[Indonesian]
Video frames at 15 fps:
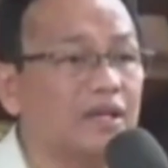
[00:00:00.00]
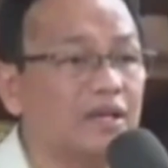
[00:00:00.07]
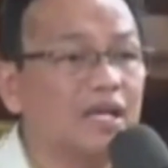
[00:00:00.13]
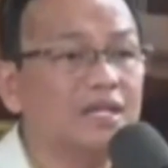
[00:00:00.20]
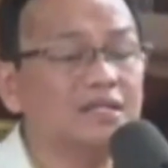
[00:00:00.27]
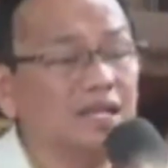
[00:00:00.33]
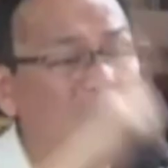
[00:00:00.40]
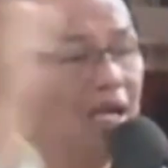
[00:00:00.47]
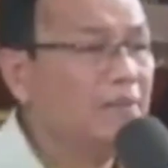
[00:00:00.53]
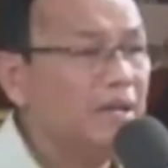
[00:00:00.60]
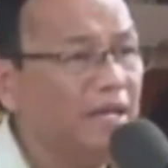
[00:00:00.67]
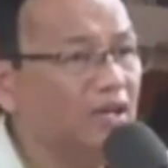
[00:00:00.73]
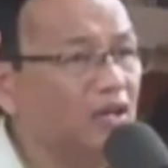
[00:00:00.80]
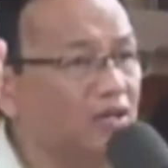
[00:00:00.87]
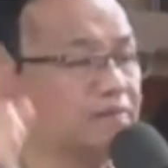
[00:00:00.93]
Dan
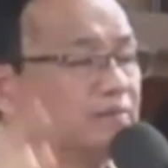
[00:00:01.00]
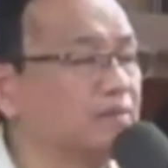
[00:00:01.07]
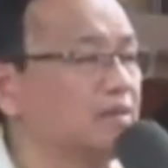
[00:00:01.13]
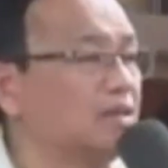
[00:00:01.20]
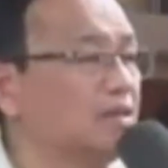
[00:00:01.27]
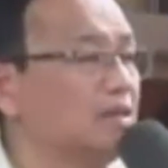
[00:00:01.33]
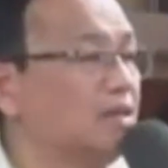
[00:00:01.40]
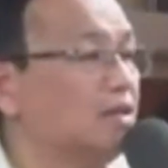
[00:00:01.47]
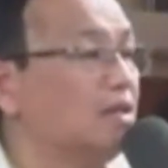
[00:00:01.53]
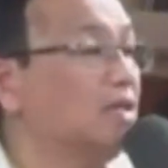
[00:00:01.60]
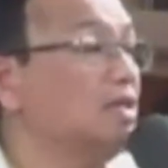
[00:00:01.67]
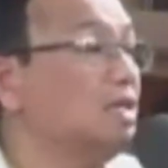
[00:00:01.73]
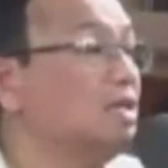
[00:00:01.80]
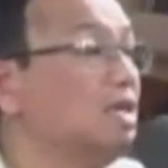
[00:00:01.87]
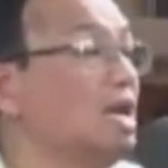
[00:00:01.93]
selama hidup
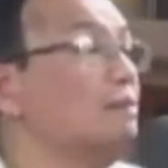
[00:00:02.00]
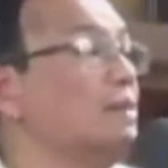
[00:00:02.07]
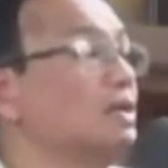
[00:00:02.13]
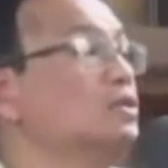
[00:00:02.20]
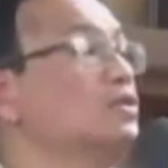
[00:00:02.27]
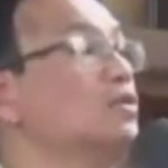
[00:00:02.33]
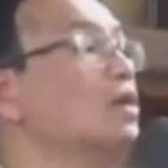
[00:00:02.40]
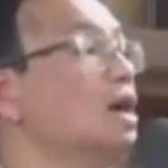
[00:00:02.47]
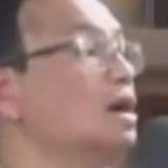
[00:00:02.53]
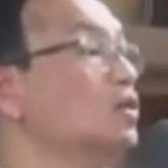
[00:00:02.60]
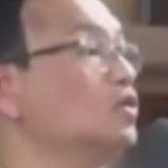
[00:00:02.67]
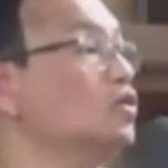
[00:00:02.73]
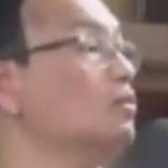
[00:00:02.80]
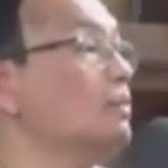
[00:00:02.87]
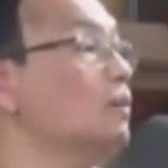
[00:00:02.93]
kita tidak berjuang
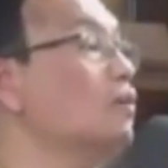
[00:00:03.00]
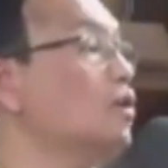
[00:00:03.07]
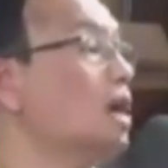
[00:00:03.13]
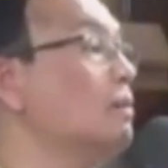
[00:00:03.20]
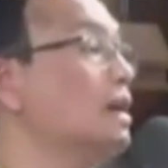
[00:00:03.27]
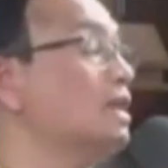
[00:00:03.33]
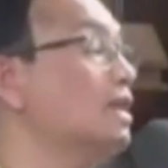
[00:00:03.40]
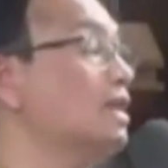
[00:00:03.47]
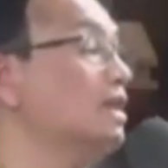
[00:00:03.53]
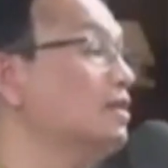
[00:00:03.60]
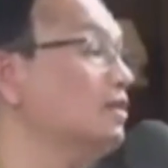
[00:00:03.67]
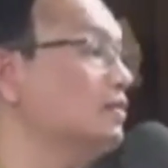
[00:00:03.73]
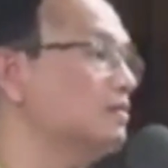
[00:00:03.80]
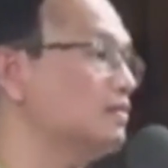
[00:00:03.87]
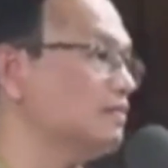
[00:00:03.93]
untuk membuka mata
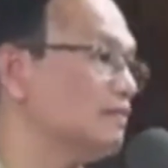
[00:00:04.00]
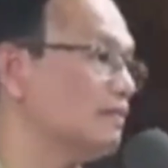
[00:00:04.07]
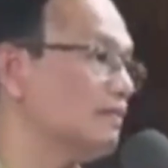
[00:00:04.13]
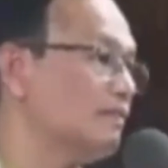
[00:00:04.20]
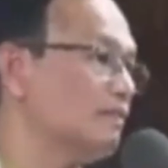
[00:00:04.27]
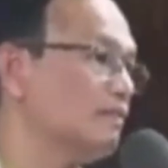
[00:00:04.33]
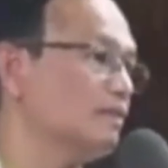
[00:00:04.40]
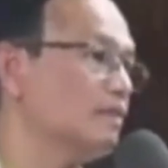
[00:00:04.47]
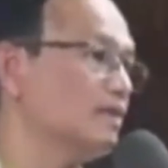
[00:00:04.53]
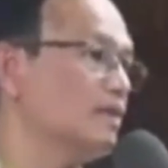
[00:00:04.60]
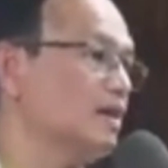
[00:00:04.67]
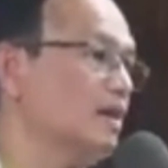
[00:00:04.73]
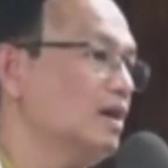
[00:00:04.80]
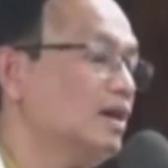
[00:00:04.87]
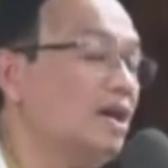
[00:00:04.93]
itu.
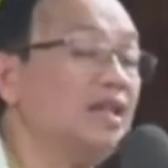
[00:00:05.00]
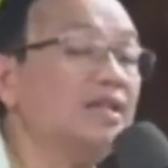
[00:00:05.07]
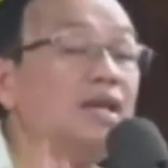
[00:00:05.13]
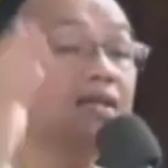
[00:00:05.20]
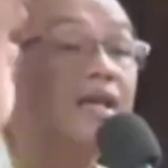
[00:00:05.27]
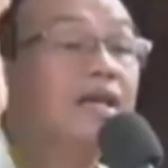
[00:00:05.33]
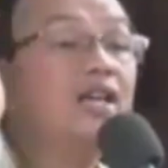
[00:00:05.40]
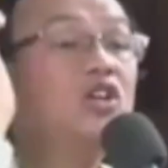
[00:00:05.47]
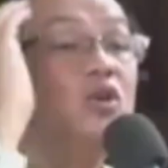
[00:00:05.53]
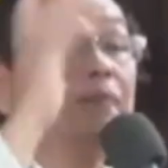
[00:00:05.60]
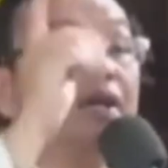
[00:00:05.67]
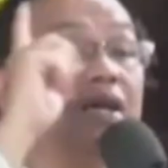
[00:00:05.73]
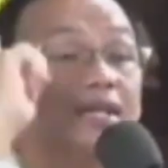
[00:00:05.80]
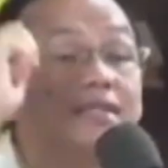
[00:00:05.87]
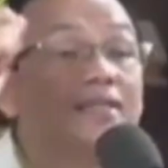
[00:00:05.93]
Kita hanya
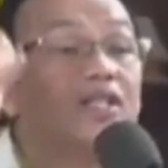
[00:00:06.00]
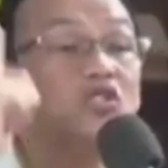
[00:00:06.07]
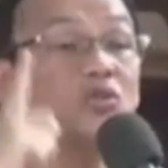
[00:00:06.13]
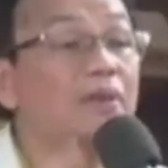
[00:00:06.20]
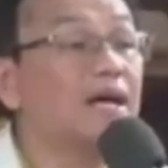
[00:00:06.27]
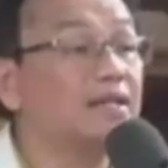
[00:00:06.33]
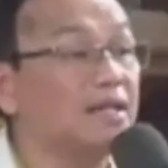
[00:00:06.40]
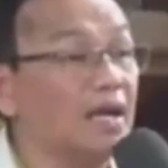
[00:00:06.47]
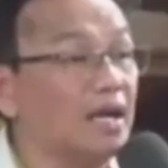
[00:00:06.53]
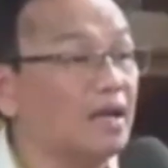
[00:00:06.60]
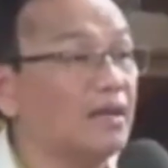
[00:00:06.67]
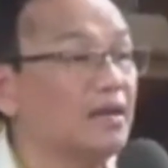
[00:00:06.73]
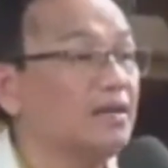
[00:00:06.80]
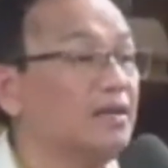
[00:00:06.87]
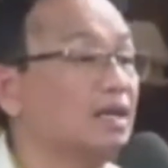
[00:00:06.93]
hidup dengan satu mata
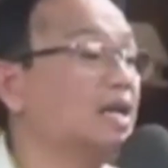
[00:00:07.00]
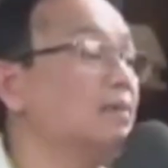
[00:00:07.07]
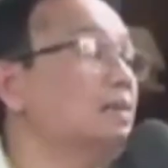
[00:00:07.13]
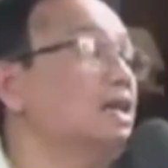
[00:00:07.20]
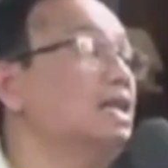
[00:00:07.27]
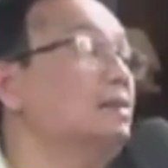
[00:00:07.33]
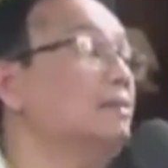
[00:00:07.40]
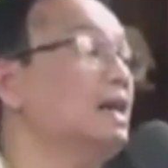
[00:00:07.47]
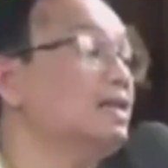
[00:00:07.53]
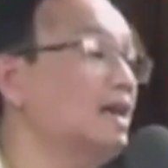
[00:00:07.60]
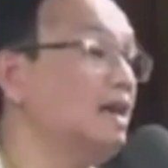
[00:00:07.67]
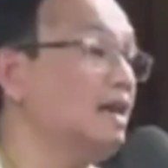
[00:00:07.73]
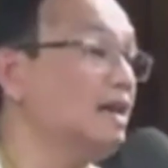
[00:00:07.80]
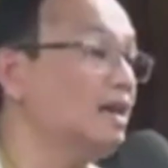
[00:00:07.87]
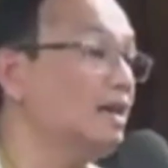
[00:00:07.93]
yang namanya
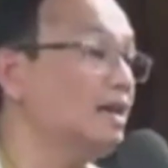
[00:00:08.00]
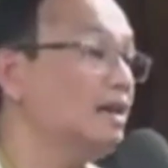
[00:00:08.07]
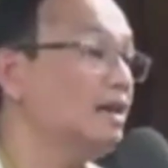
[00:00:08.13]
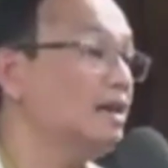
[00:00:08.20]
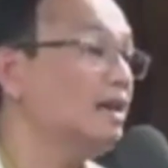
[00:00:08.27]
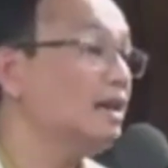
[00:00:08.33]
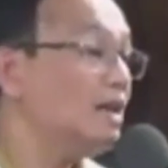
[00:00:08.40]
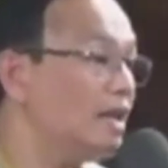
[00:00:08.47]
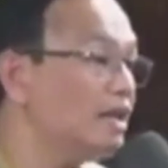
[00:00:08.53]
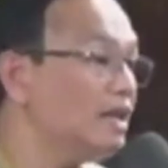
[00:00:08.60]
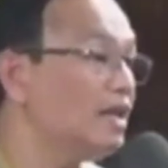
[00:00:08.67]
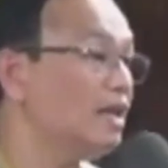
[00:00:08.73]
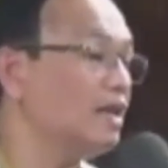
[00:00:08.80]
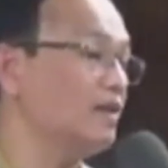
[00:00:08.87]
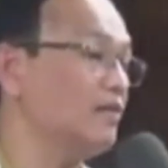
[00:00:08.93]
mata
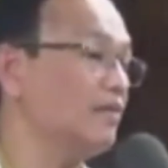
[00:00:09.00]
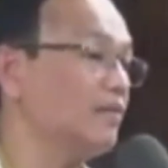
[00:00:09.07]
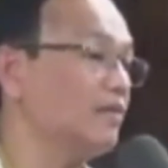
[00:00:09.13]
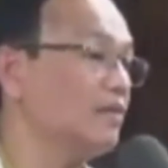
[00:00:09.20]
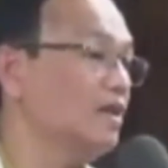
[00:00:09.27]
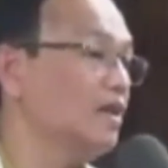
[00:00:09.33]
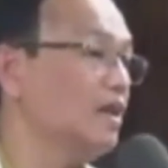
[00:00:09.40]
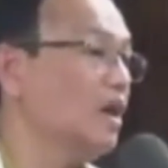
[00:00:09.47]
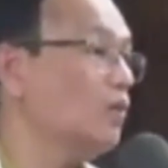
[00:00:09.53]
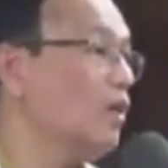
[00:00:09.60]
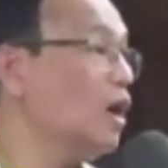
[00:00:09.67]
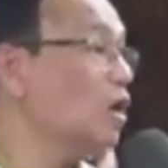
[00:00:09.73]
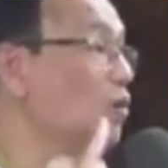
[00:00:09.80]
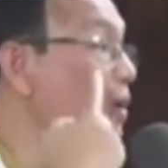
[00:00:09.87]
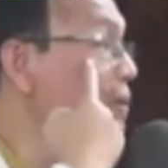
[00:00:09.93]
lahir.
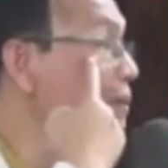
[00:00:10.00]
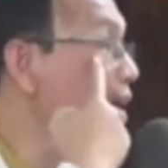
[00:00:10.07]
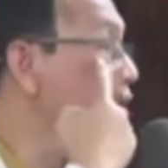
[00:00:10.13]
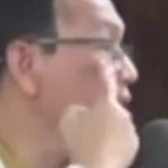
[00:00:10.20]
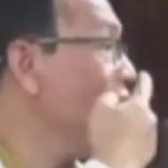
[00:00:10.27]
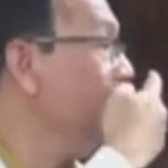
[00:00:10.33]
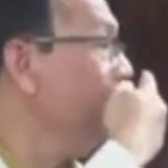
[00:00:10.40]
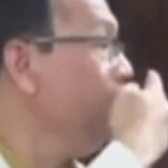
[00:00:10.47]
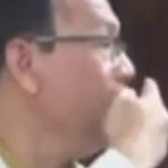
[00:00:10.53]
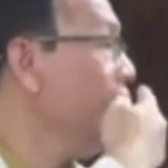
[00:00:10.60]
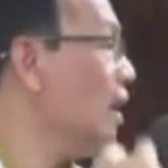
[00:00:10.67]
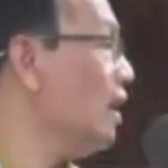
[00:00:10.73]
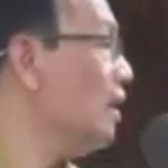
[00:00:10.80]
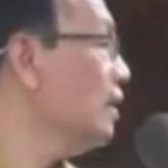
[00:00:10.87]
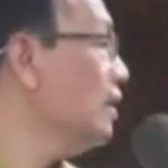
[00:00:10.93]
Walaupun mata ini
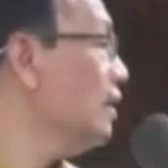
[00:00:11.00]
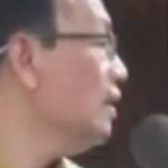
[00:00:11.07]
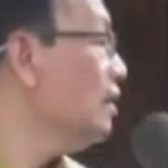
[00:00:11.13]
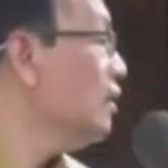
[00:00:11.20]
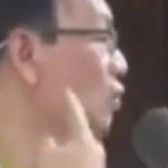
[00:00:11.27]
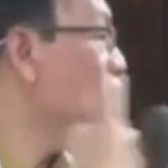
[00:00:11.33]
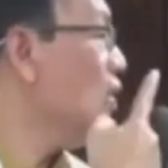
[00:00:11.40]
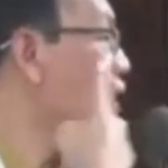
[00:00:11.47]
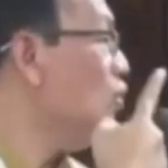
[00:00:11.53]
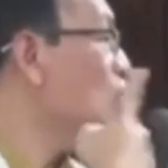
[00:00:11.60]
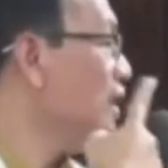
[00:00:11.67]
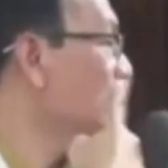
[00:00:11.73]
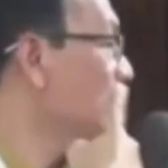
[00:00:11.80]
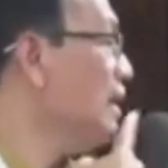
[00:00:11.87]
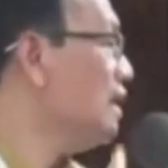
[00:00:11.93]
dua,
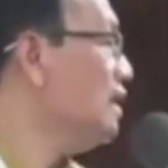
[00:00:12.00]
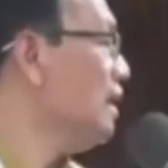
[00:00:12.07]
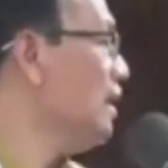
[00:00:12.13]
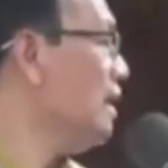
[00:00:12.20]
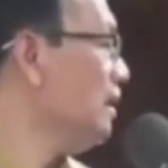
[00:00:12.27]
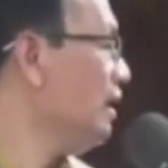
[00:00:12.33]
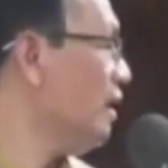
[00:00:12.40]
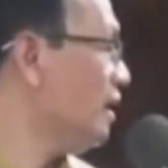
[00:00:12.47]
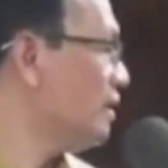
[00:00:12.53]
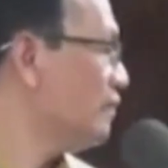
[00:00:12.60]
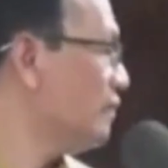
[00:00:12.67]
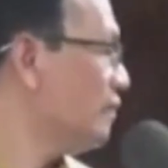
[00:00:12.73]
dua-duanya mata lahir.